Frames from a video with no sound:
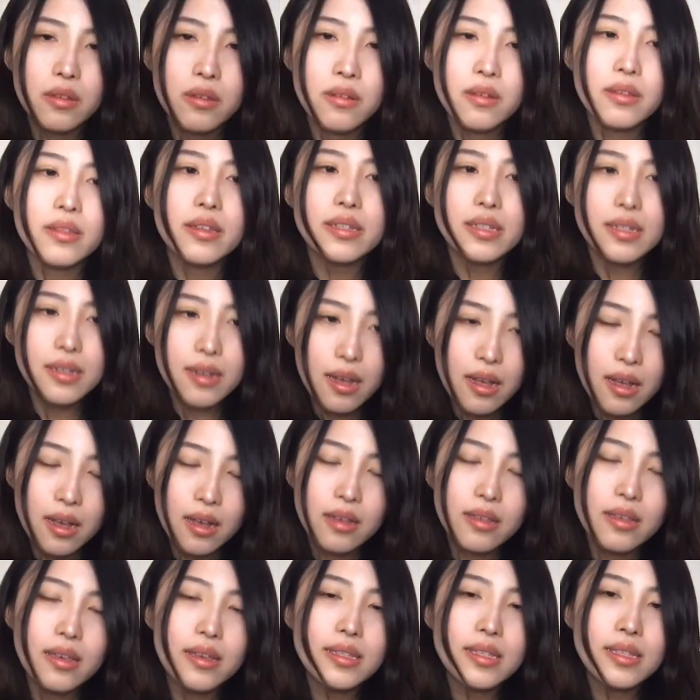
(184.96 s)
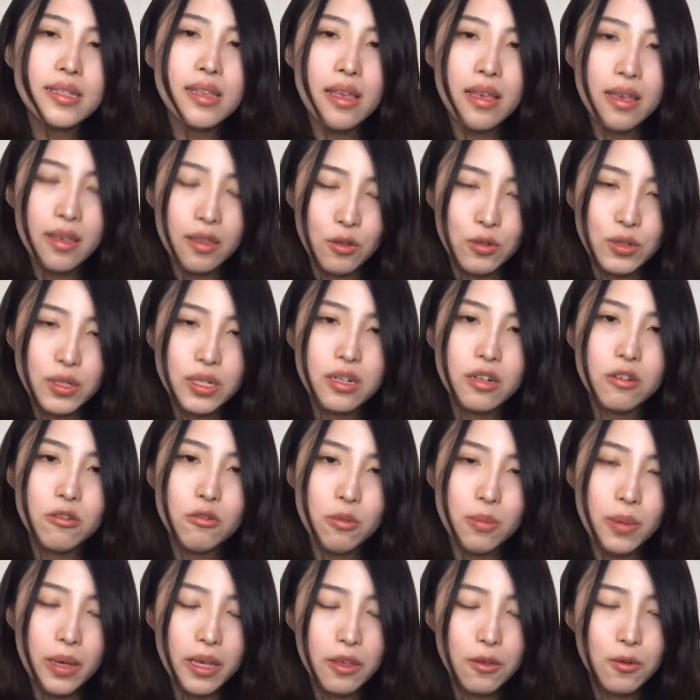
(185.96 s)
私が SAA の資格を
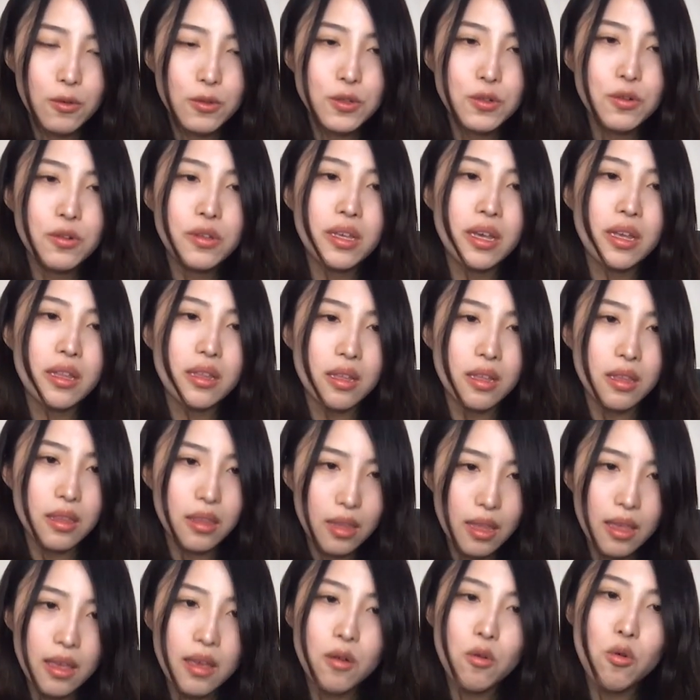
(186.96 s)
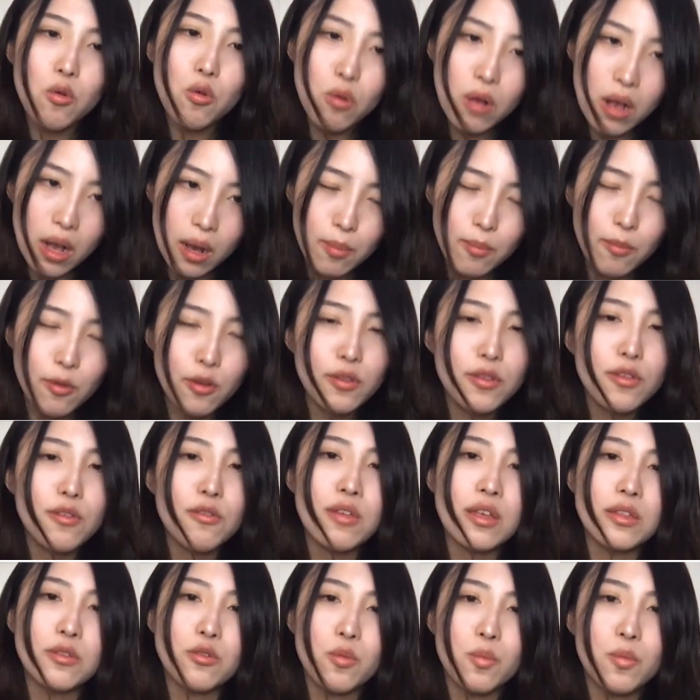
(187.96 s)
勉強するにあたって、ここがポイントだ
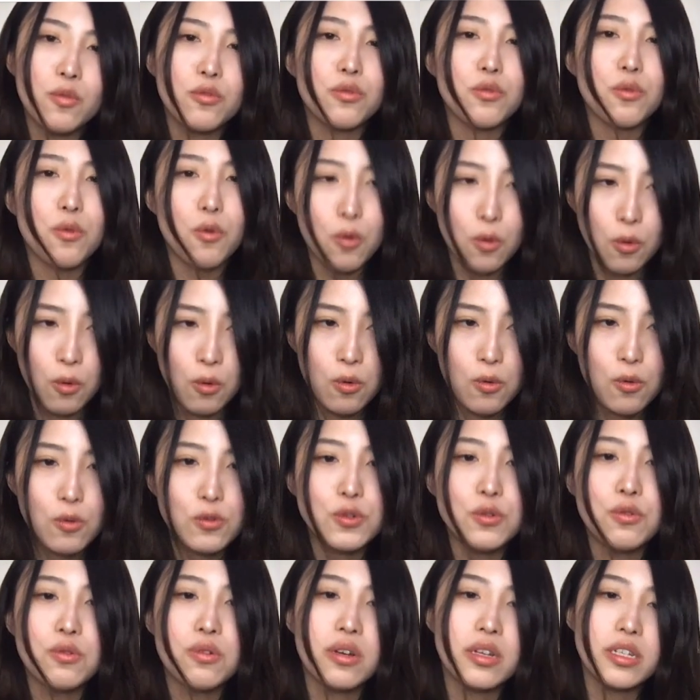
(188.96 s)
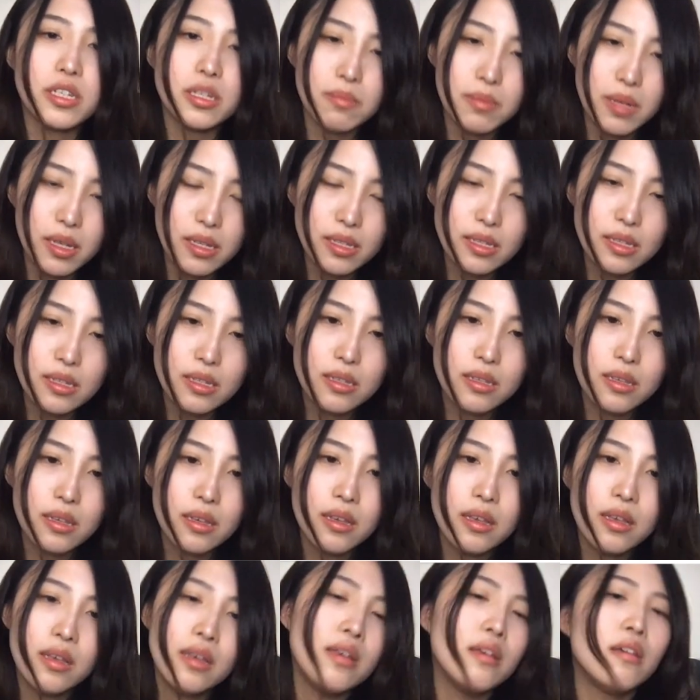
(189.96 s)
と思うところをご紹介します。
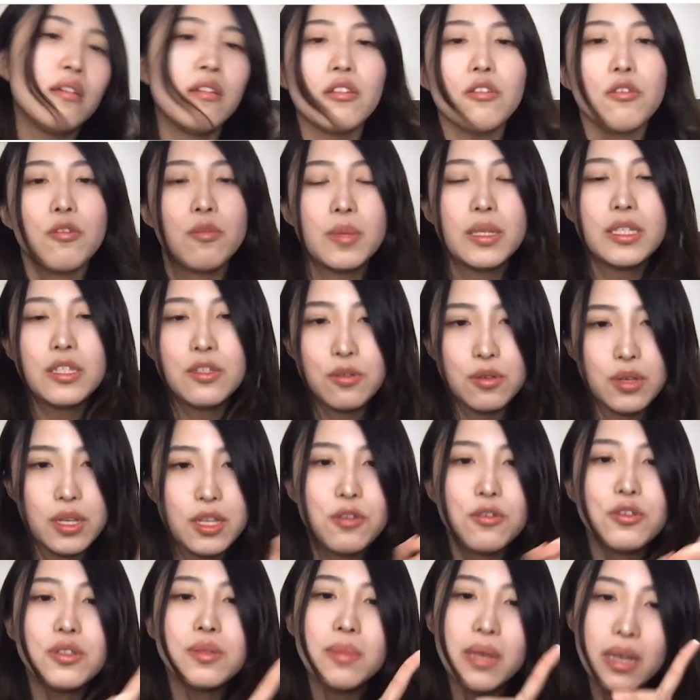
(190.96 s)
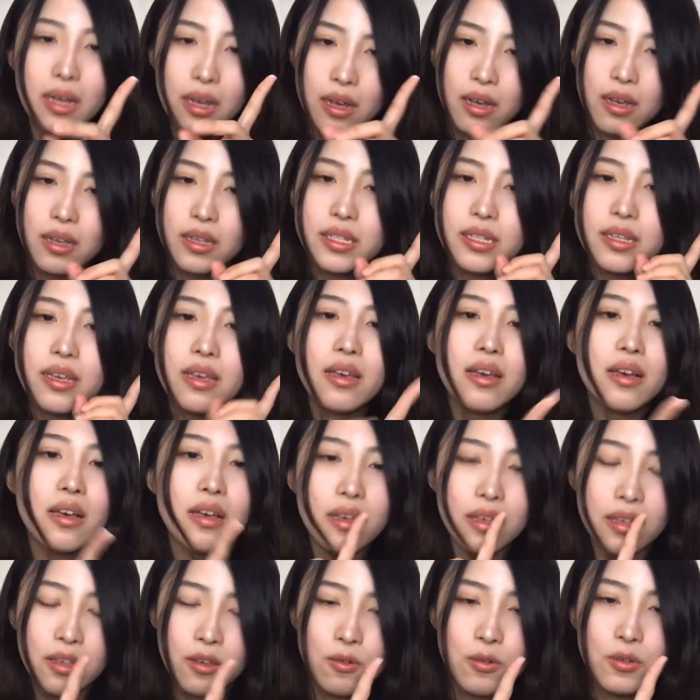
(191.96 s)
まず1つ目が試験
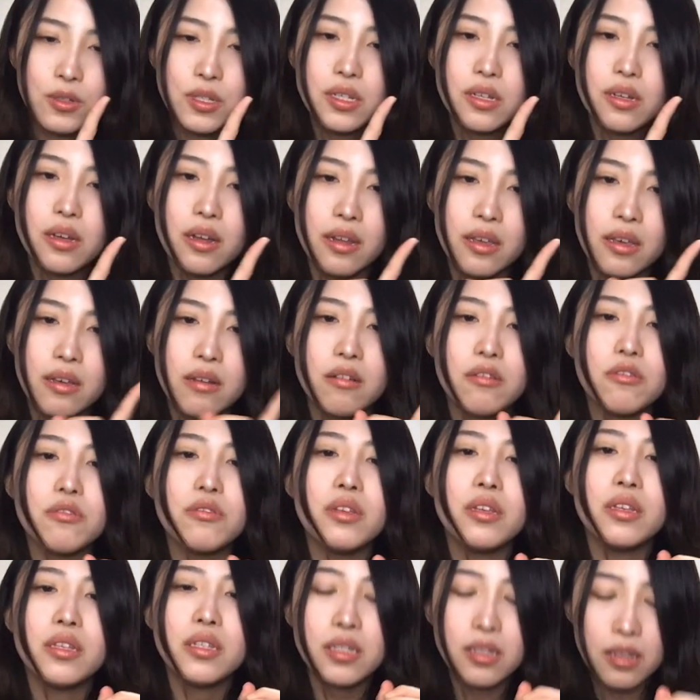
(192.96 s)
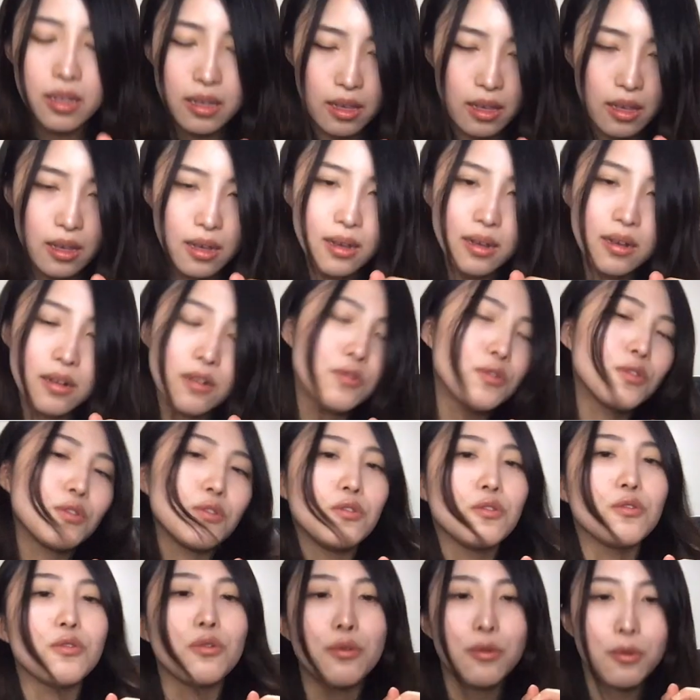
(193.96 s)
範囲をしっかり確認して把握す
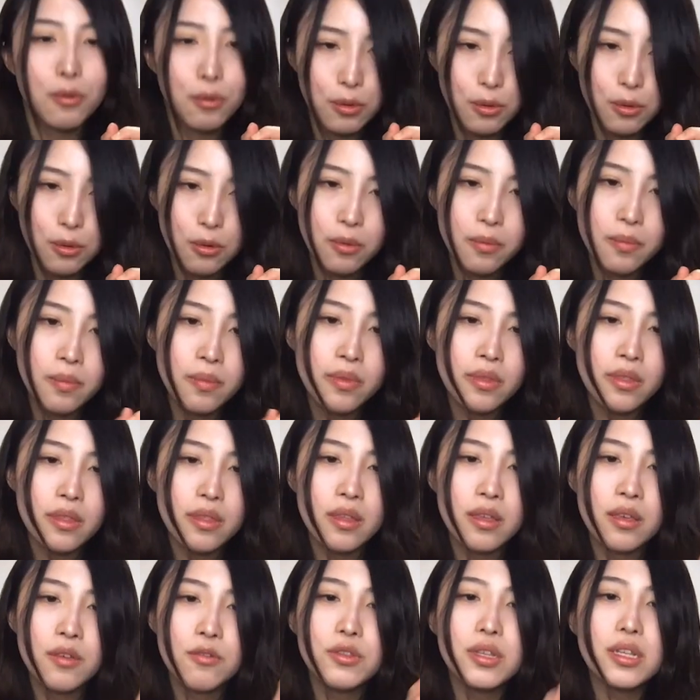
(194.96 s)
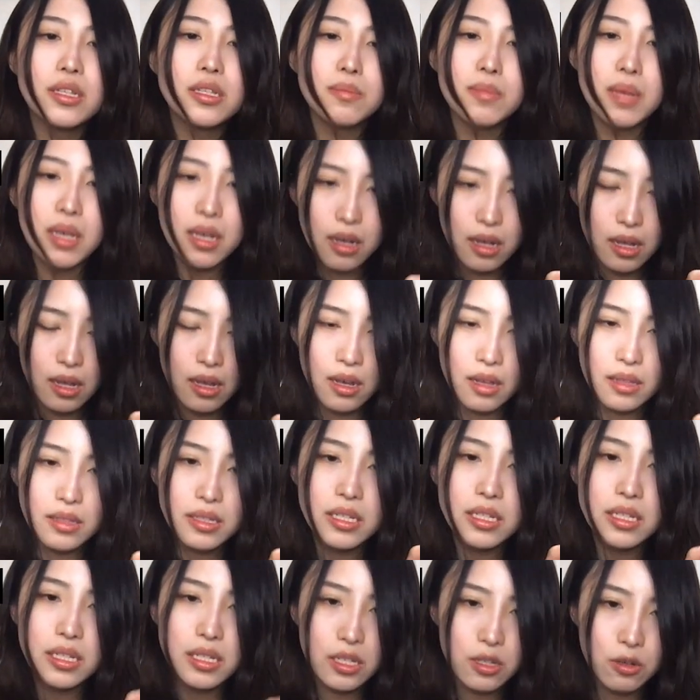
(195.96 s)
るということ。で2つ目が知
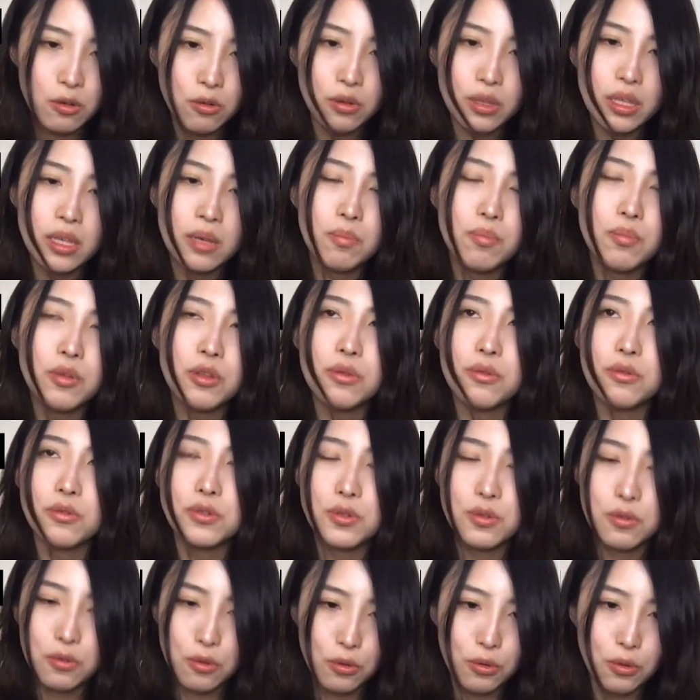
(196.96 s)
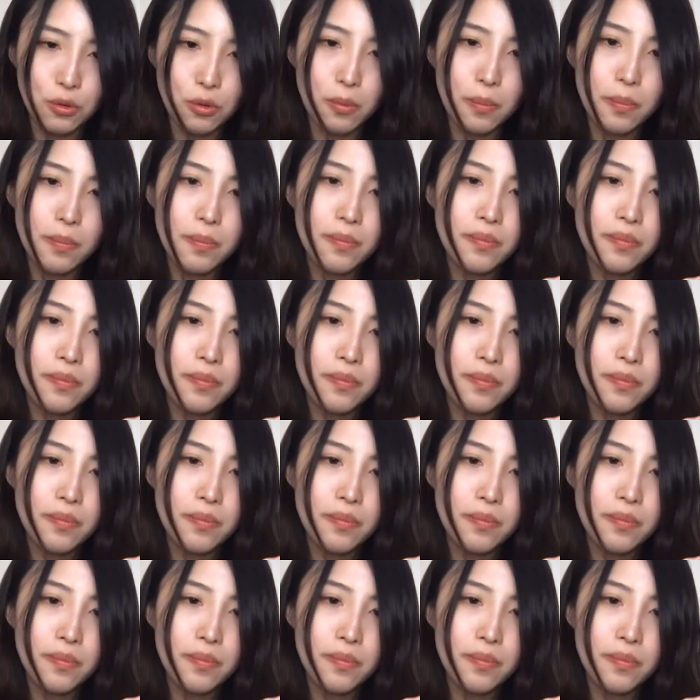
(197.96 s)
識をインプットすること。